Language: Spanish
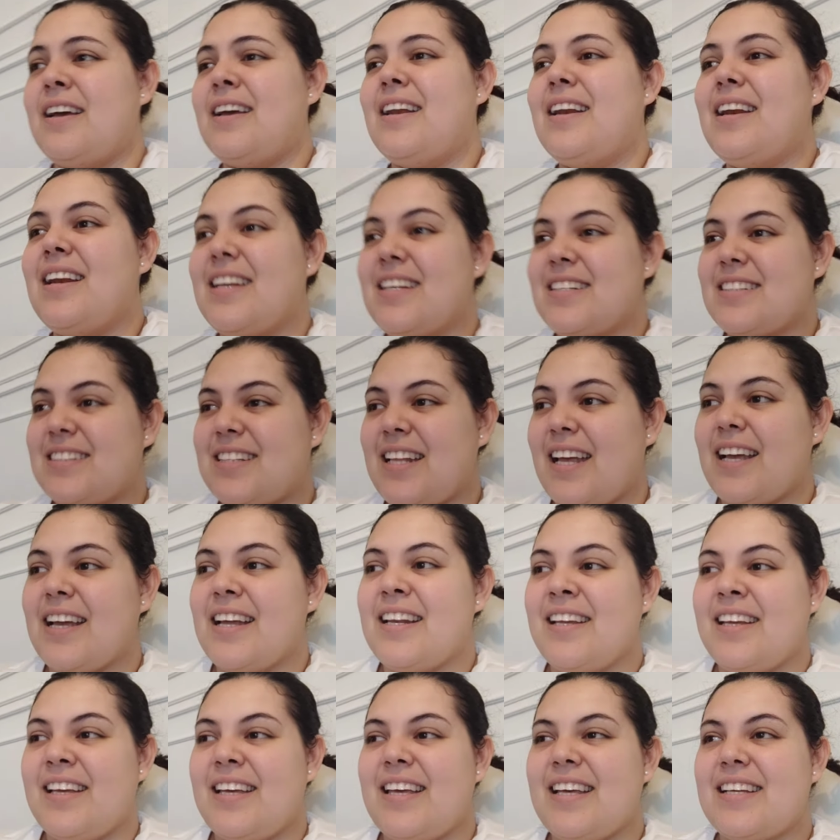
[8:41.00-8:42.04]
les
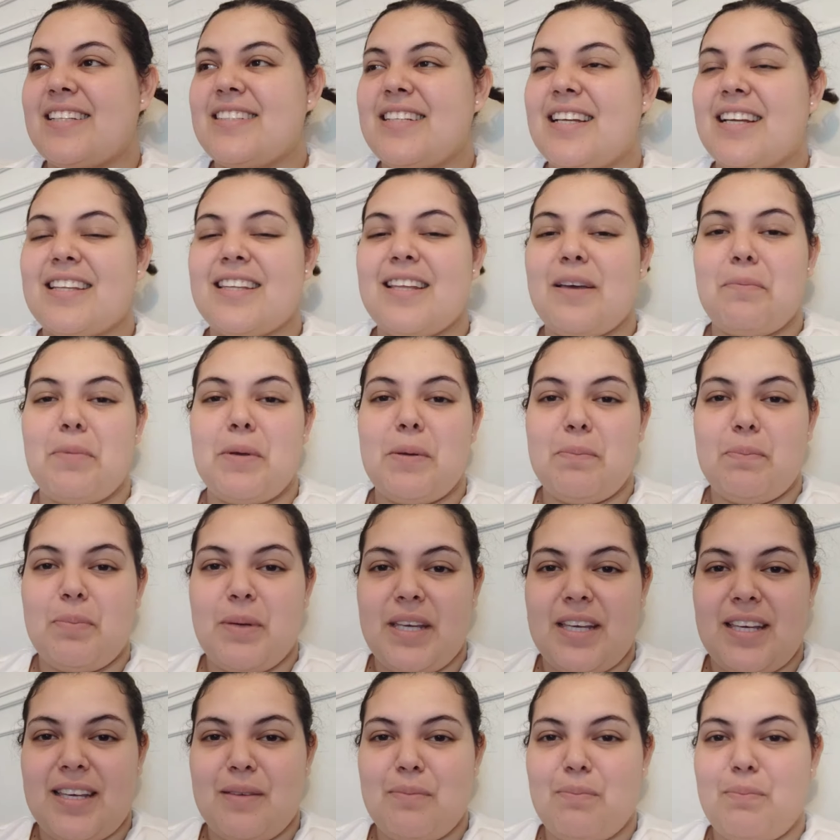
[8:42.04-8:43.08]
tienen que hacer de
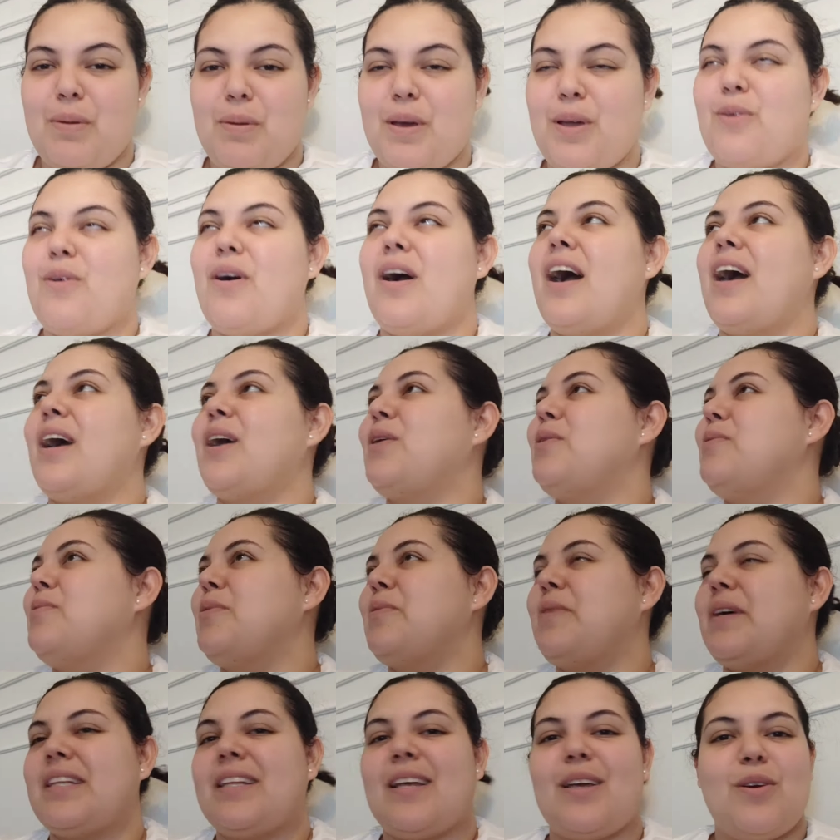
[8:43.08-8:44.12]
pipí, pero ah,
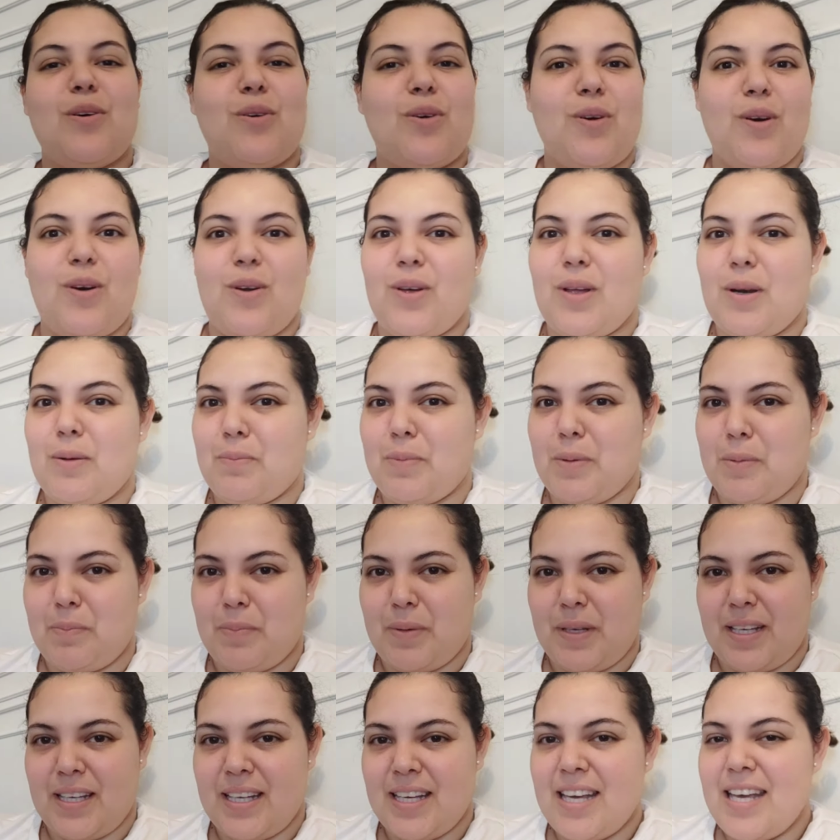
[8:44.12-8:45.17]
como batalló con lo del
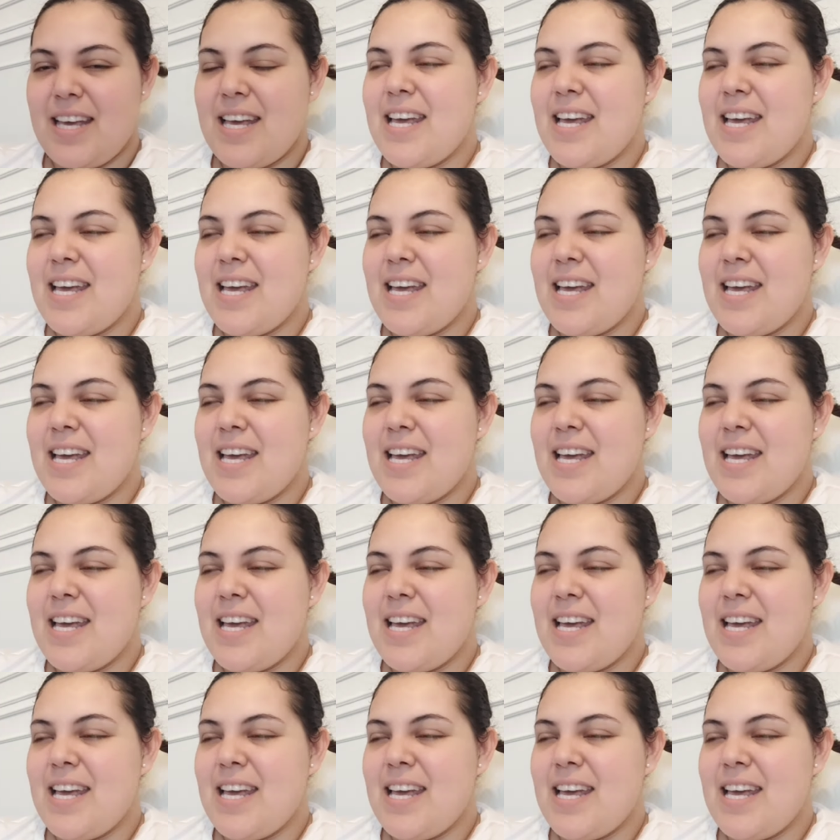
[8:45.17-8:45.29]
pipí.